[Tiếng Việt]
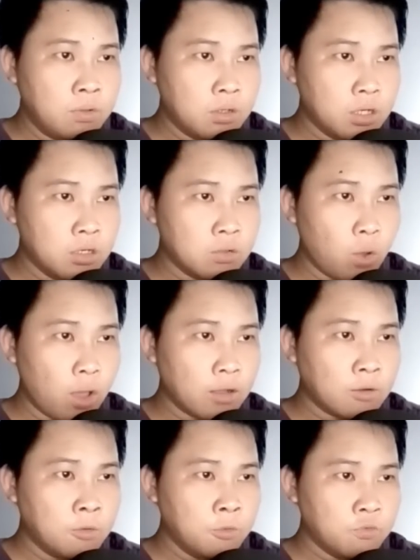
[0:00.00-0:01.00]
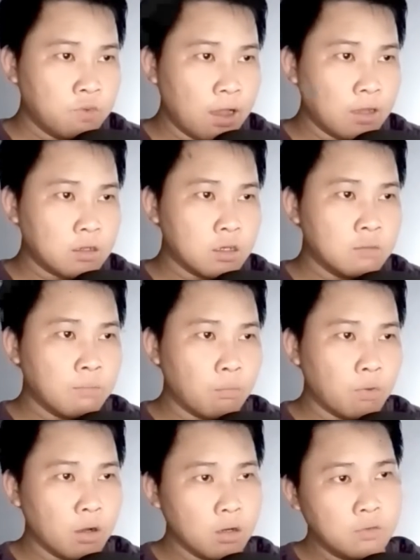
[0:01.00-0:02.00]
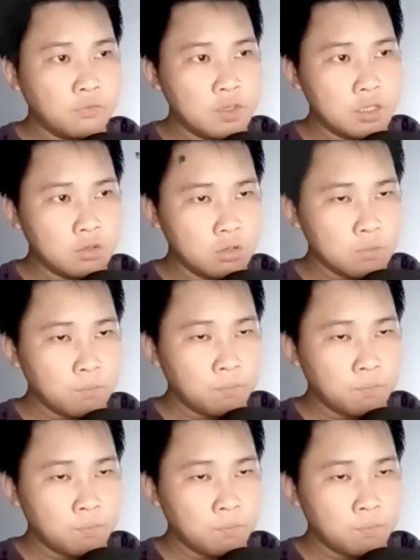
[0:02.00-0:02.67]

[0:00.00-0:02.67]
linh quang và cự mộc ở phía trước.